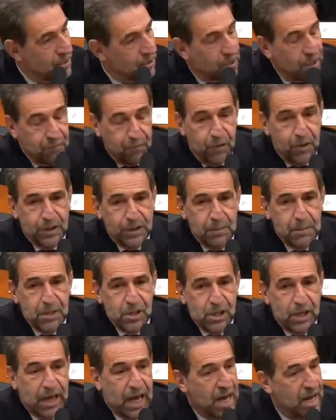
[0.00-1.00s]
Que foi
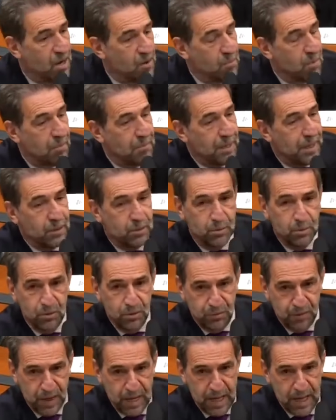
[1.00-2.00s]
orçamento de guerra? É um momento
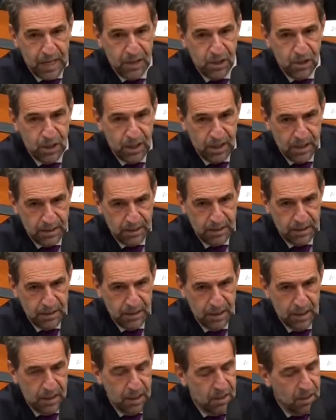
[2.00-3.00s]
diferente esse,
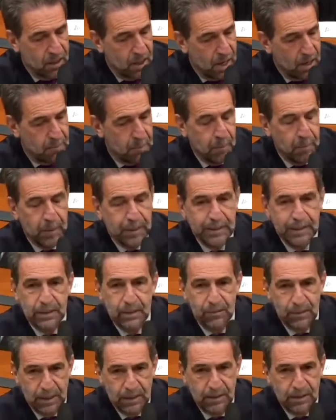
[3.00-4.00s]
a
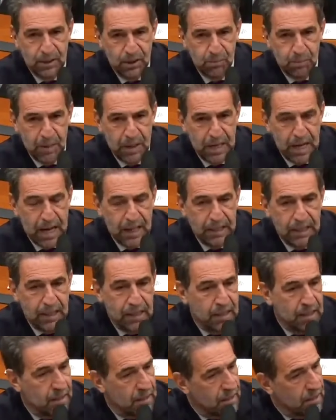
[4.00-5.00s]
população está desesperada,
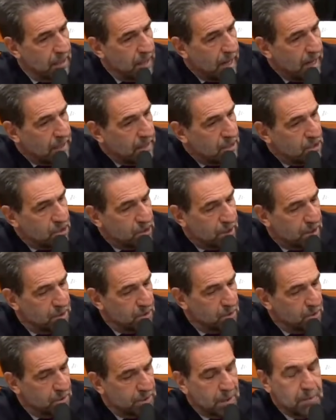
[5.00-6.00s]
a gente
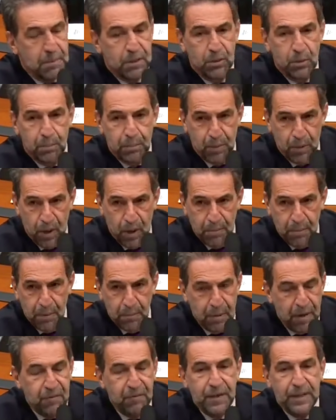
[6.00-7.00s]
cria um orçamento próprio
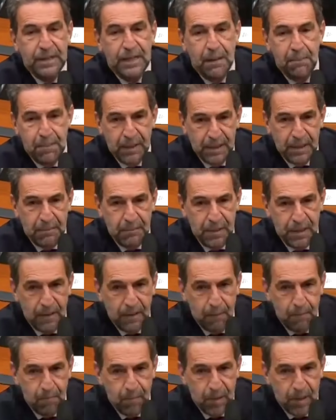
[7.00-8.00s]
para enfrentar a
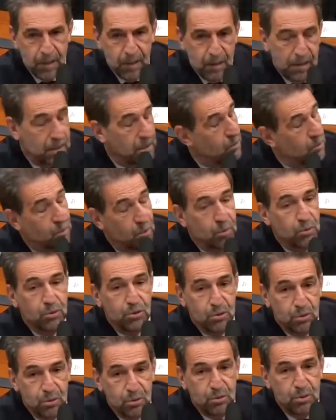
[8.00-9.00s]
pandemia e o
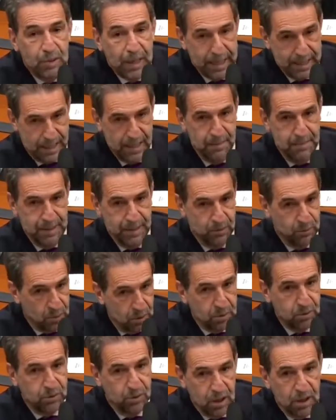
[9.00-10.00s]
conjunto da Câmara,
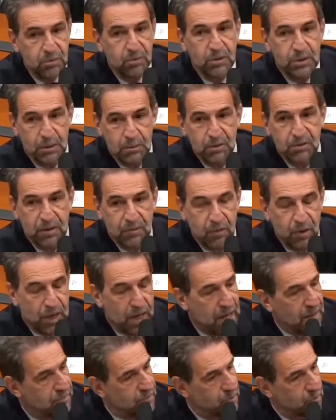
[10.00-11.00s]
todos nós votamos
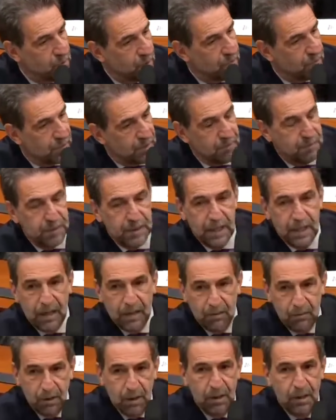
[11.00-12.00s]
favorável e o governo
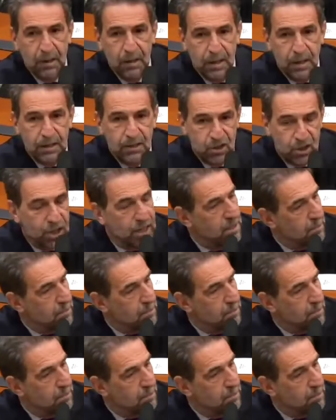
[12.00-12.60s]
federal tinha